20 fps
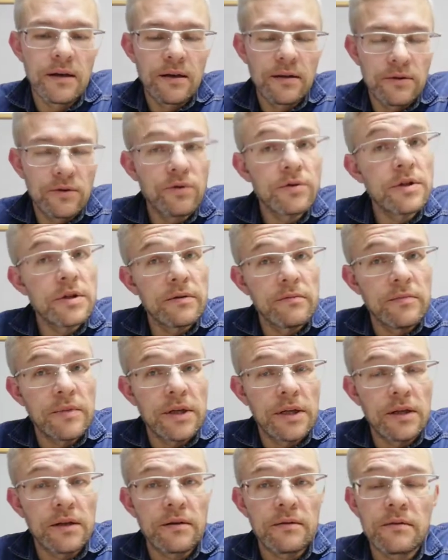но тем не
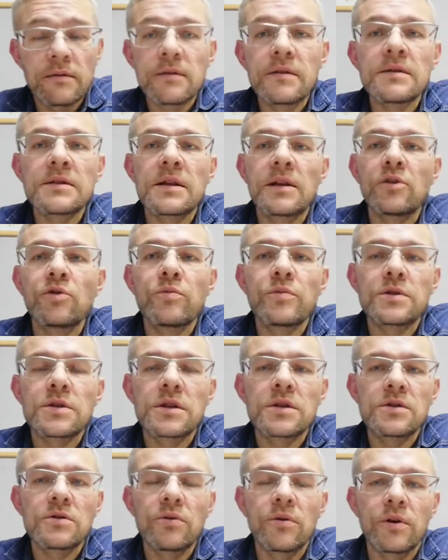менее, задуматься
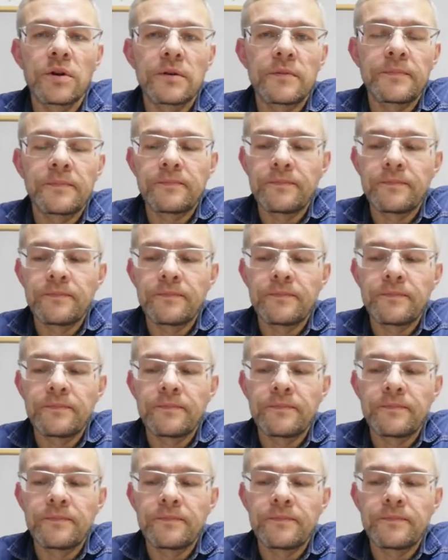стоит.